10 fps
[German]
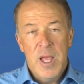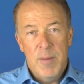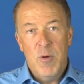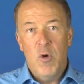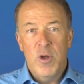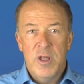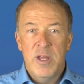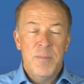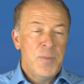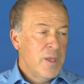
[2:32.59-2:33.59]
Aber
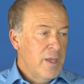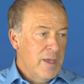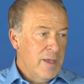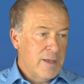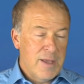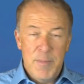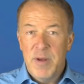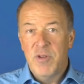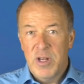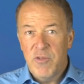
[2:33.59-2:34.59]
heute äh, kann
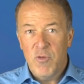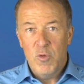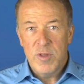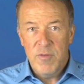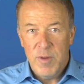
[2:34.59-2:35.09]
man wirklich froh sein,